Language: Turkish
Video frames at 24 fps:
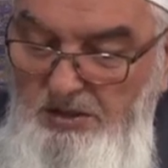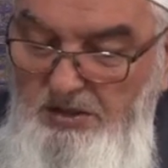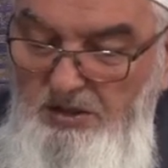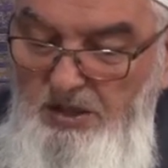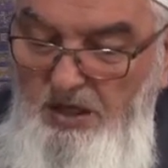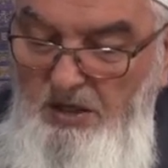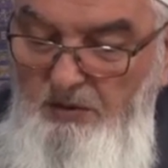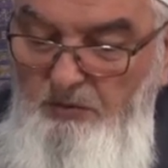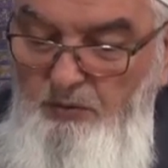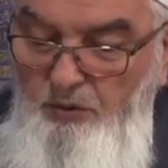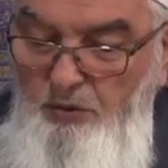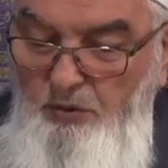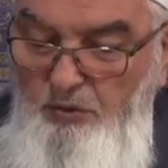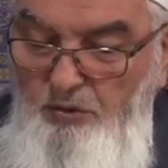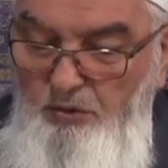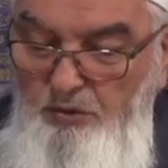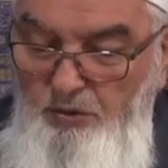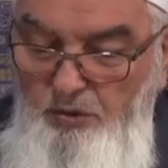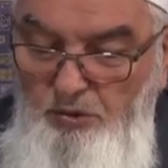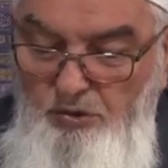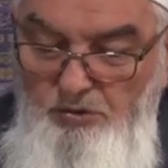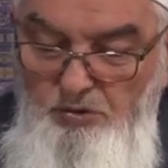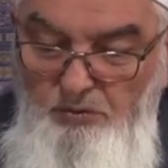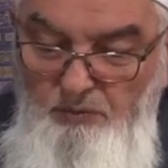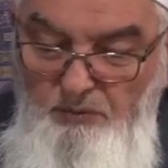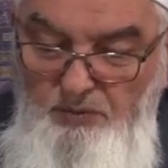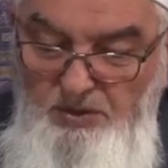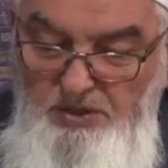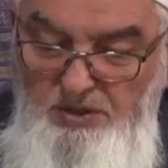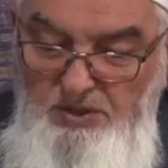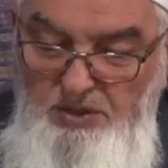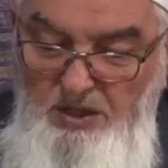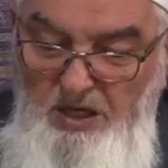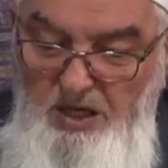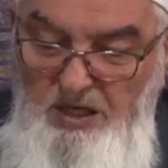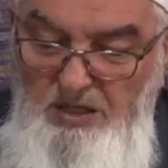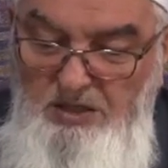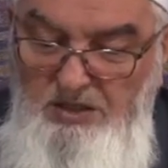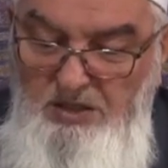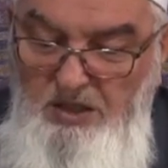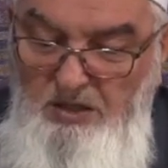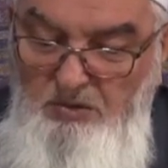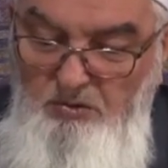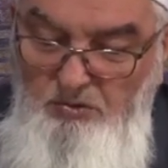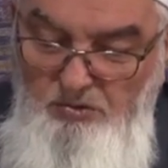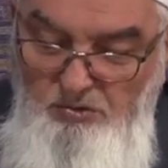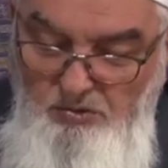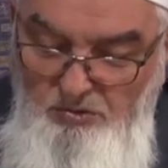Şerif'i okuyor.
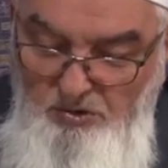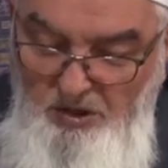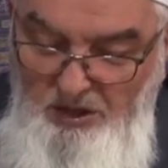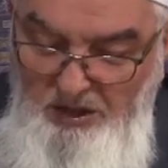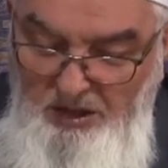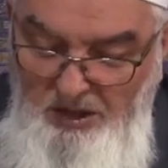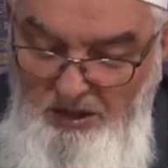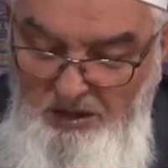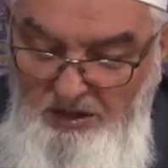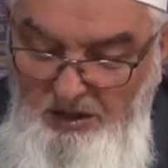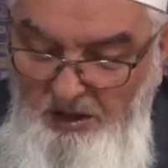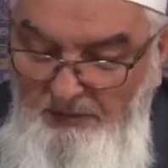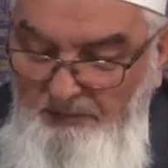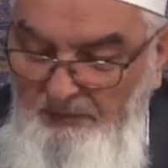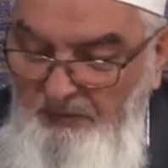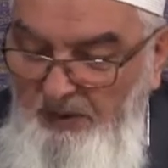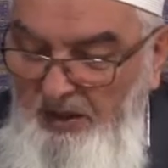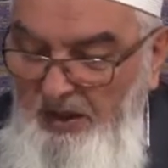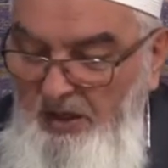Fissaliseti üçüncü rekatta.